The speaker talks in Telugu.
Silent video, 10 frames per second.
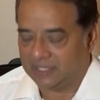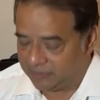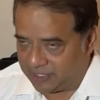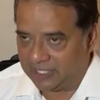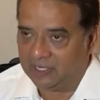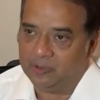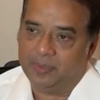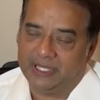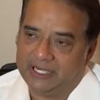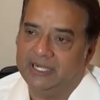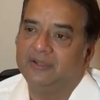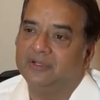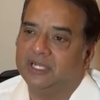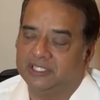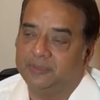అమెరికాలో ఏళ్ళు
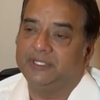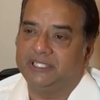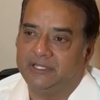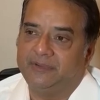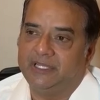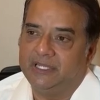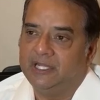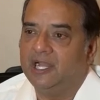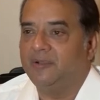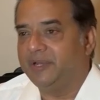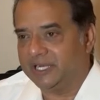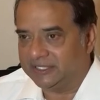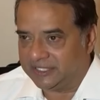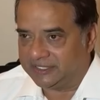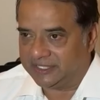కష్టపడి చదివి
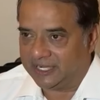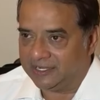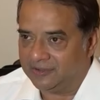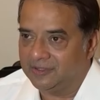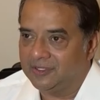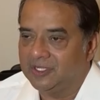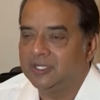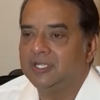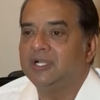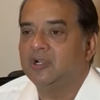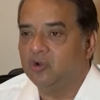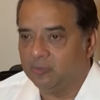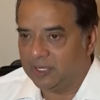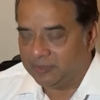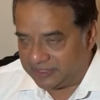అమెరికన్ సిటిజన్ అయ్యాను
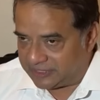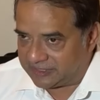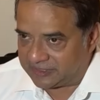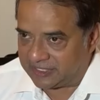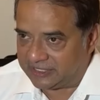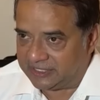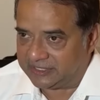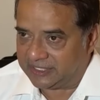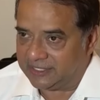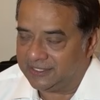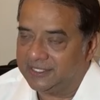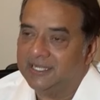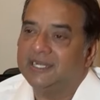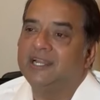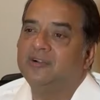గ్లోబల్ బిజినెస్ రన్ చేశాను
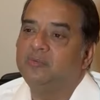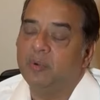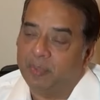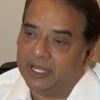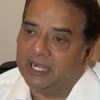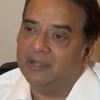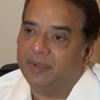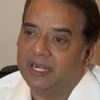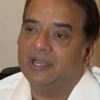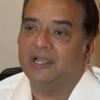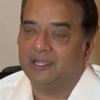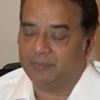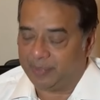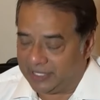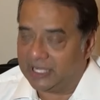నాకు ముప్పై ఏళ్ల పైన
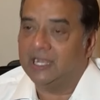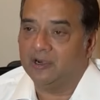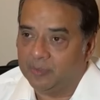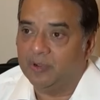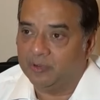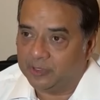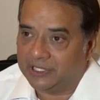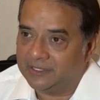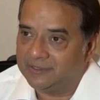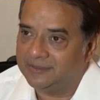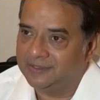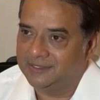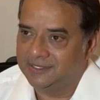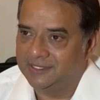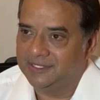పైగా అనుభవం ఉంది
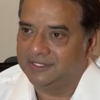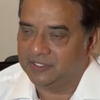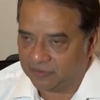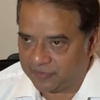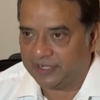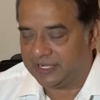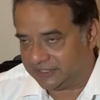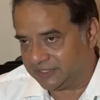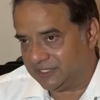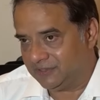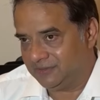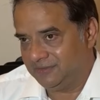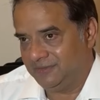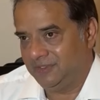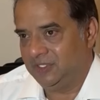సాఫ్ట్వేర్ ఇండస్ట్రీలో
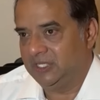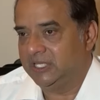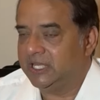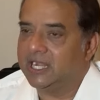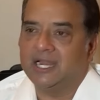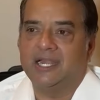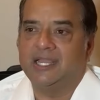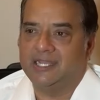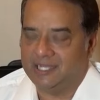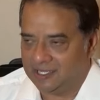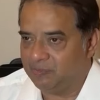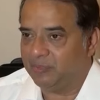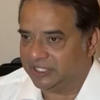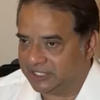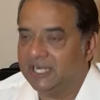ఎక్కడ
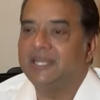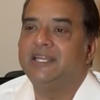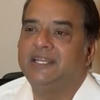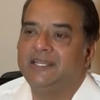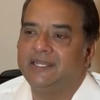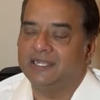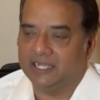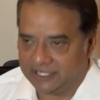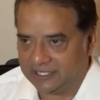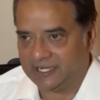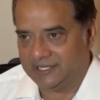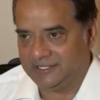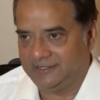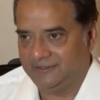మచ్చలేని కెరియర్ నది